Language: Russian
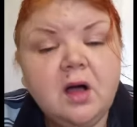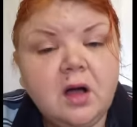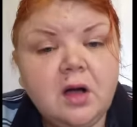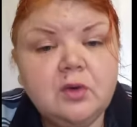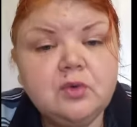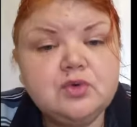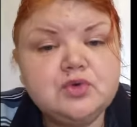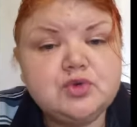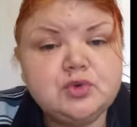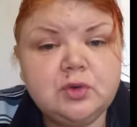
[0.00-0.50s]
а
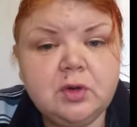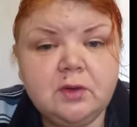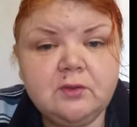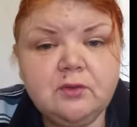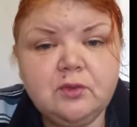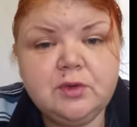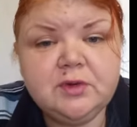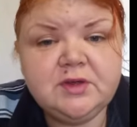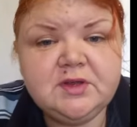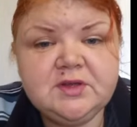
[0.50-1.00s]
уж у
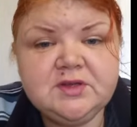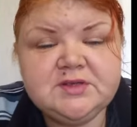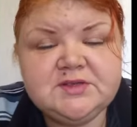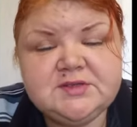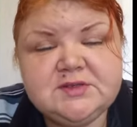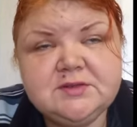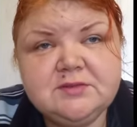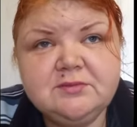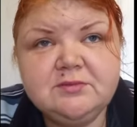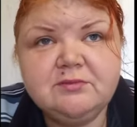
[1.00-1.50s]
кого
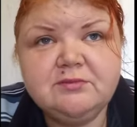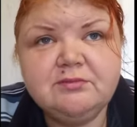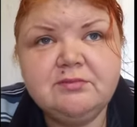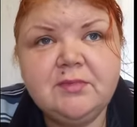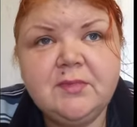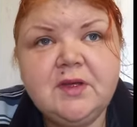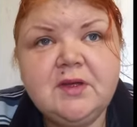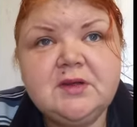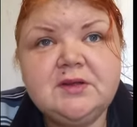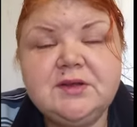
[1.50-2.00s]
есть
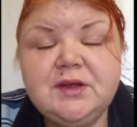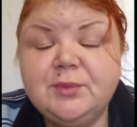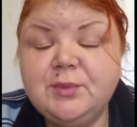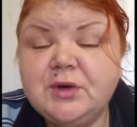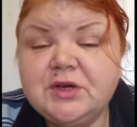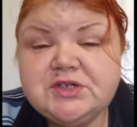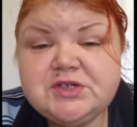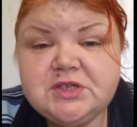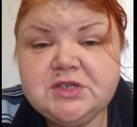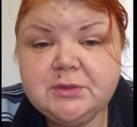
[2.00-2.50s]

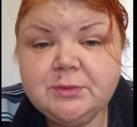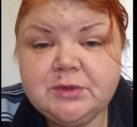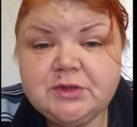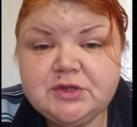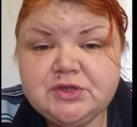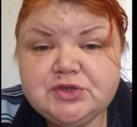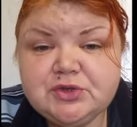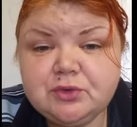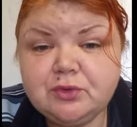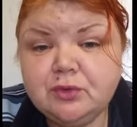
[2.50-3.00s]
домашнее
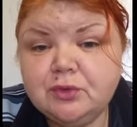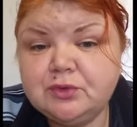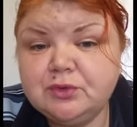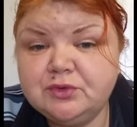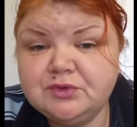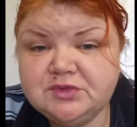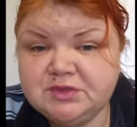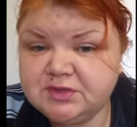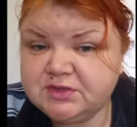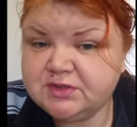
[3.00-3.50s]
молочко,
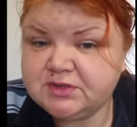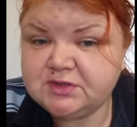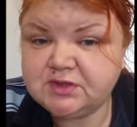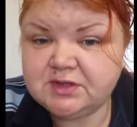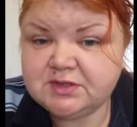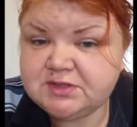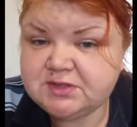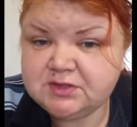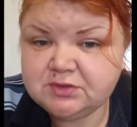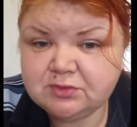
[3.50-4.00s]
кто держит
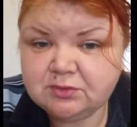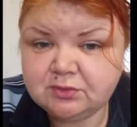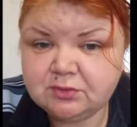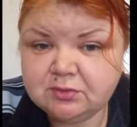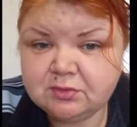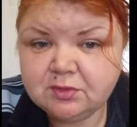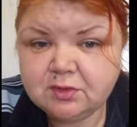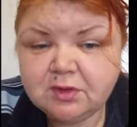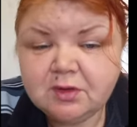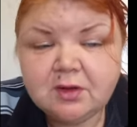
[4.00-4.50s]

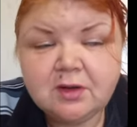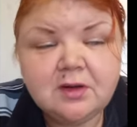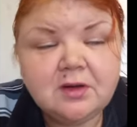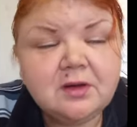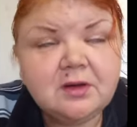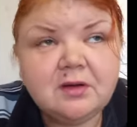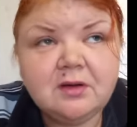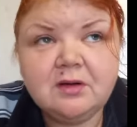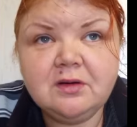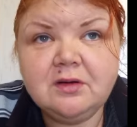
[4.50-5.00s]
скотинку,
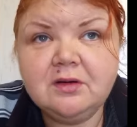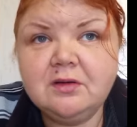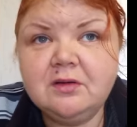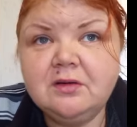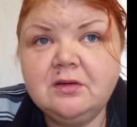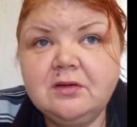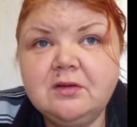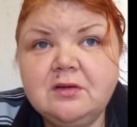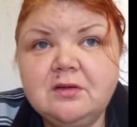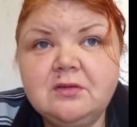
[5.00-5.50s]

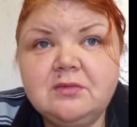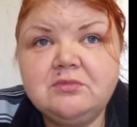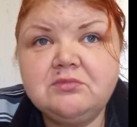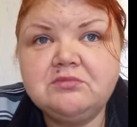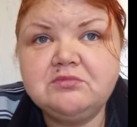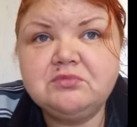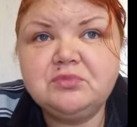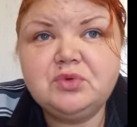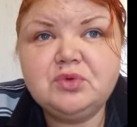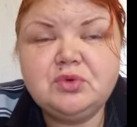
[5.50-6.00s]
э,
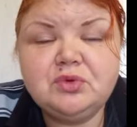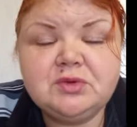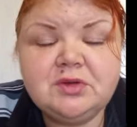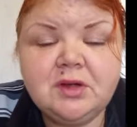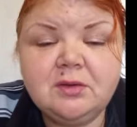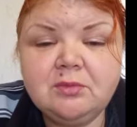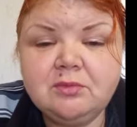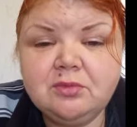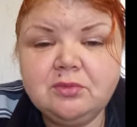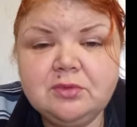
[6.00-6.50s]
то
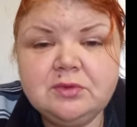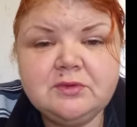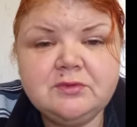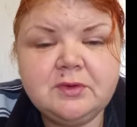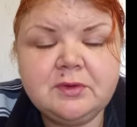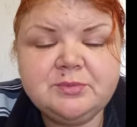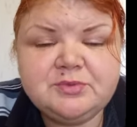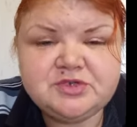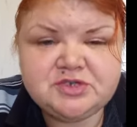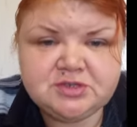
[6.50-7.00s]
там будет
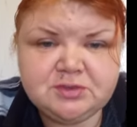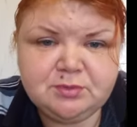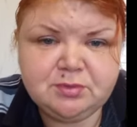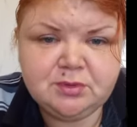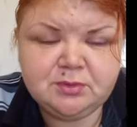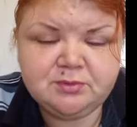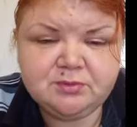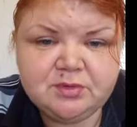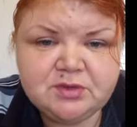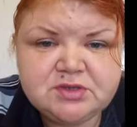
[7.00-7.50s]
вообще
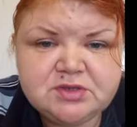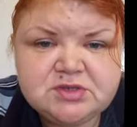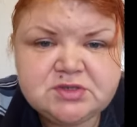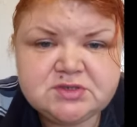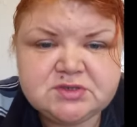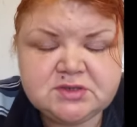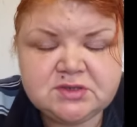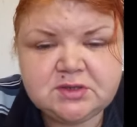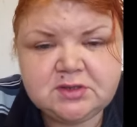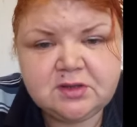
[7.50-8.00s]

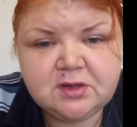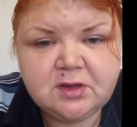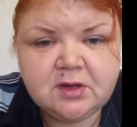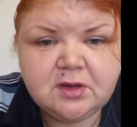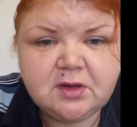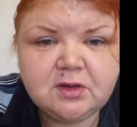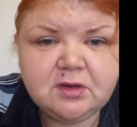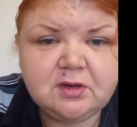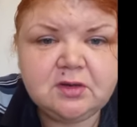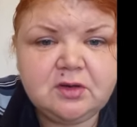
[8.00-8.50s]
бомбический
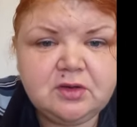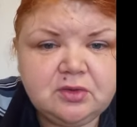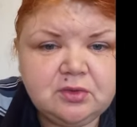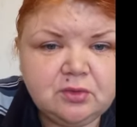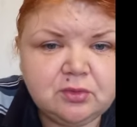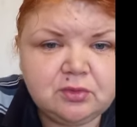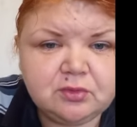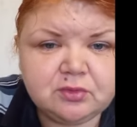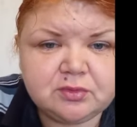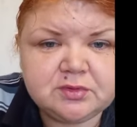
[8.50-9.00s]
э,
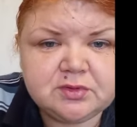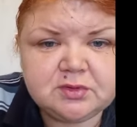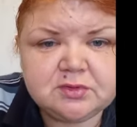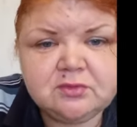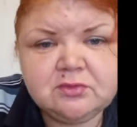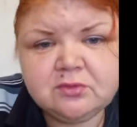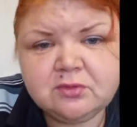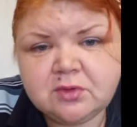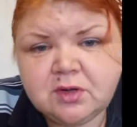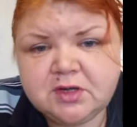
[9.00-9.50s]
йогурт.
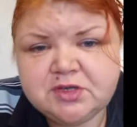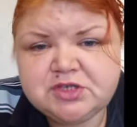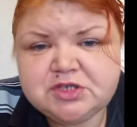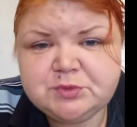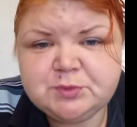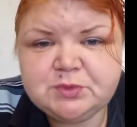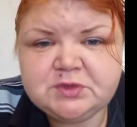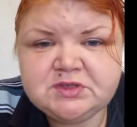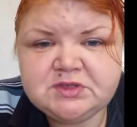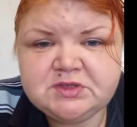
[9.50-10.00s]
Ну,
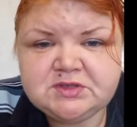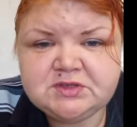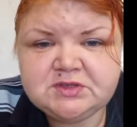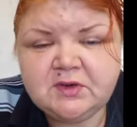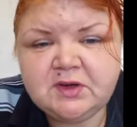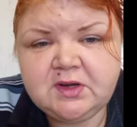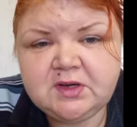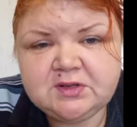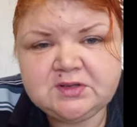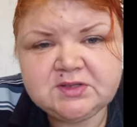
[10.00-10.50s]
раньше мы
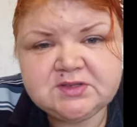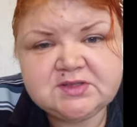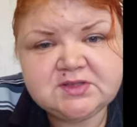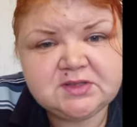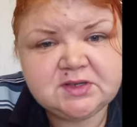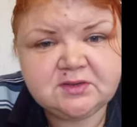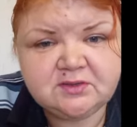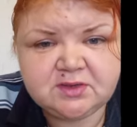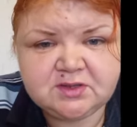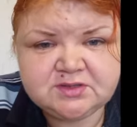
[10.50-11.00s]
называли это
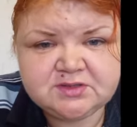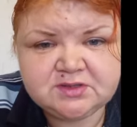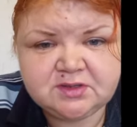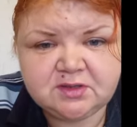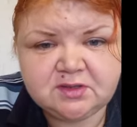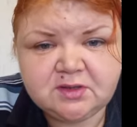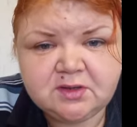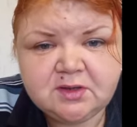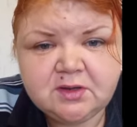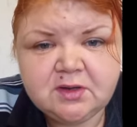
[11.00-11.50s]

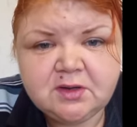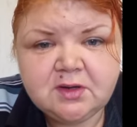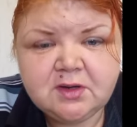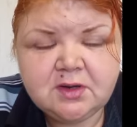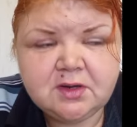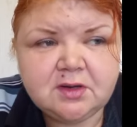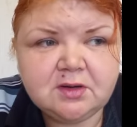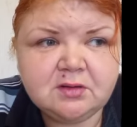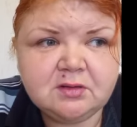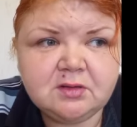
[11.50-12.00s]
закваска,
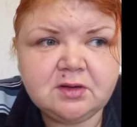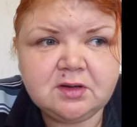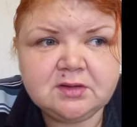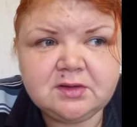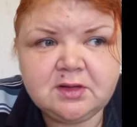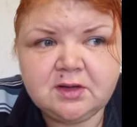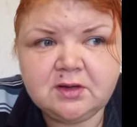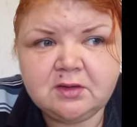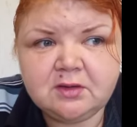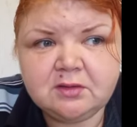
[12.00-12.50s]
э,
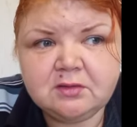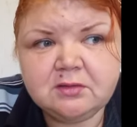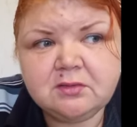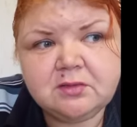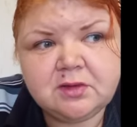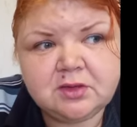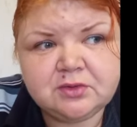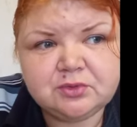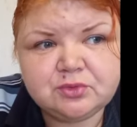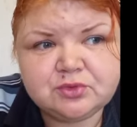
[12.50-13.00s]
когда
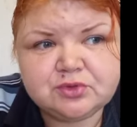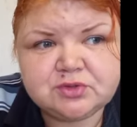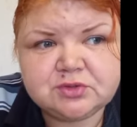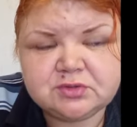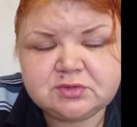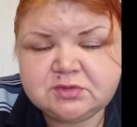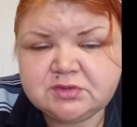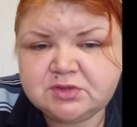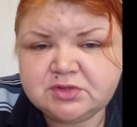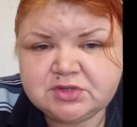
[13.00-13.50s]
я
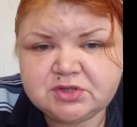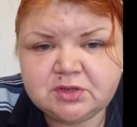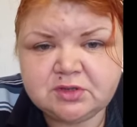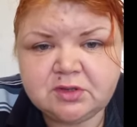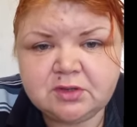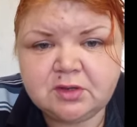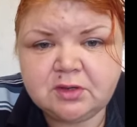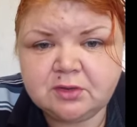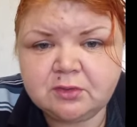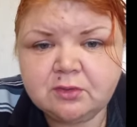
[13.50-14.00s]
тоже
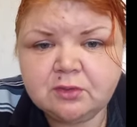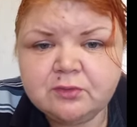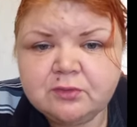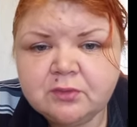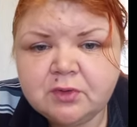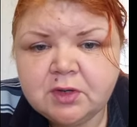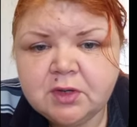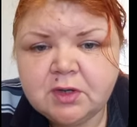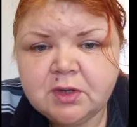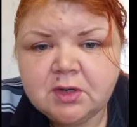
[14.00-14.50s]
держала
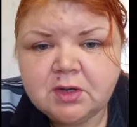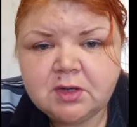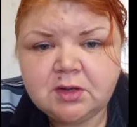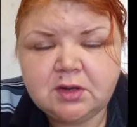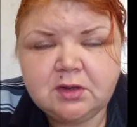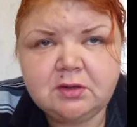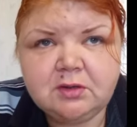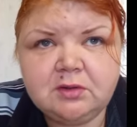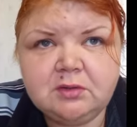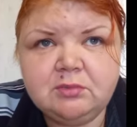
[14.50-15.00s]
коров.
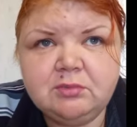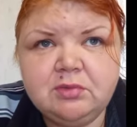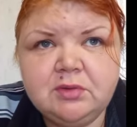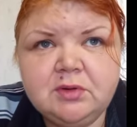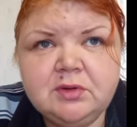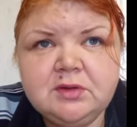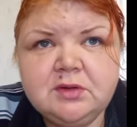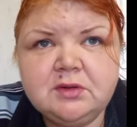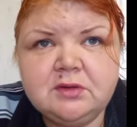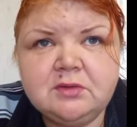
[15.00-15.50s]
И
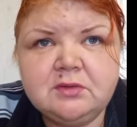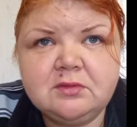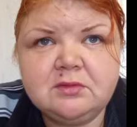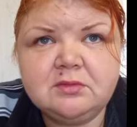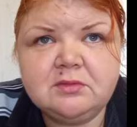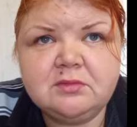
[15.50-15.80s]
было,